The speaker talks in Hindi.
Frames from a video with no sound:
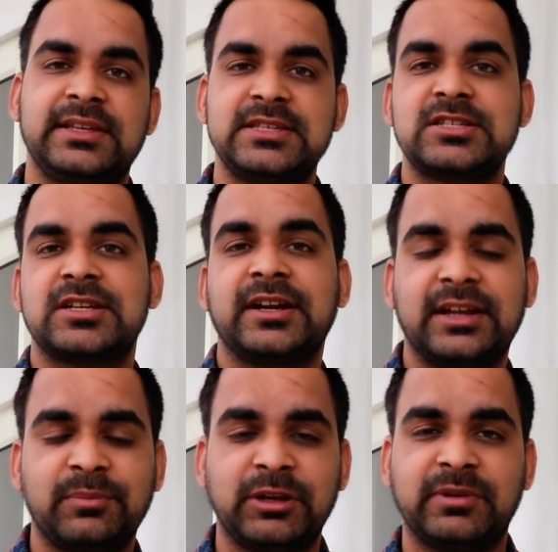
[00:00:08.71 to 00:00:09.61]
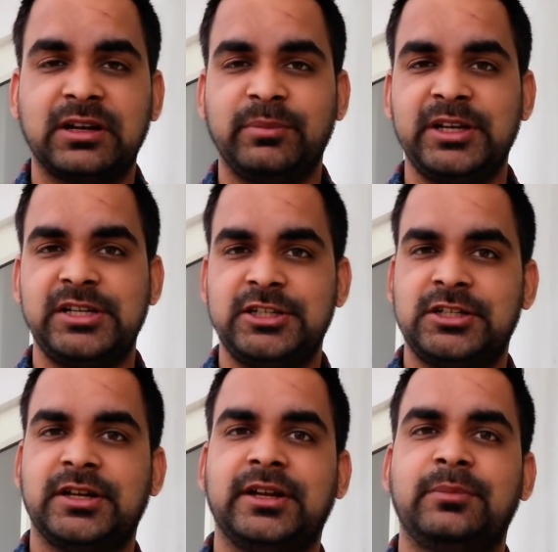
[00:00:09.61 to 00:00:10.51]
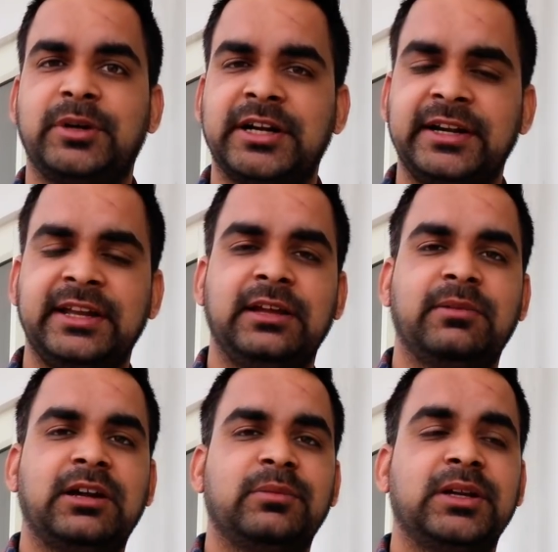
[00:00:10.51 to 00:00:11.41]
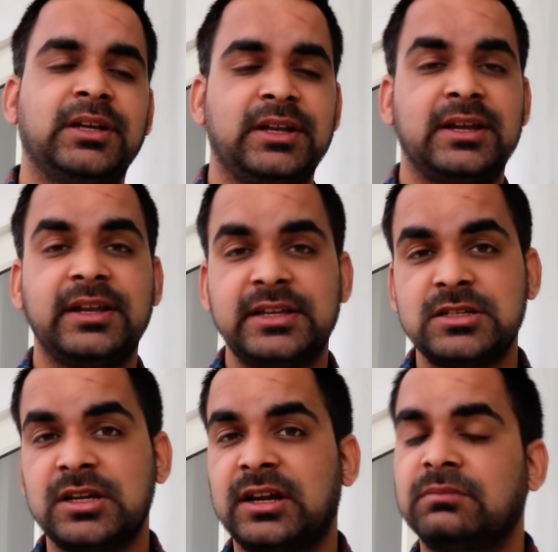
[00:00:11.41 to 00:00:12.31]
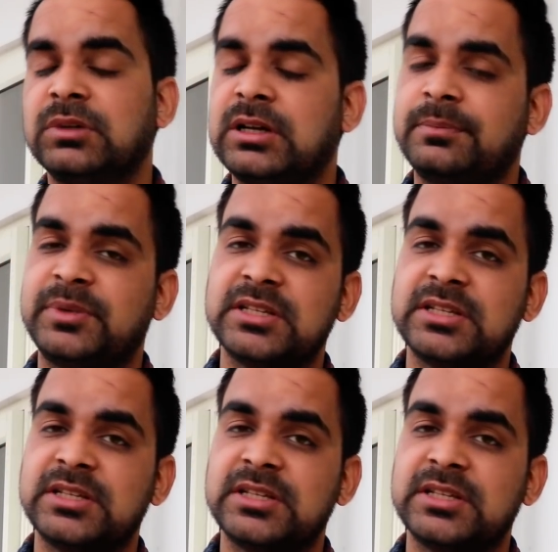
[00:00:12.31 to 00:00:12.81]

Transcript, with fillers: इंस्टाग्राम के बारे में इंस्टाग्राम ट्रेंडिंग के बारे में इंस्टाग्राम पर आप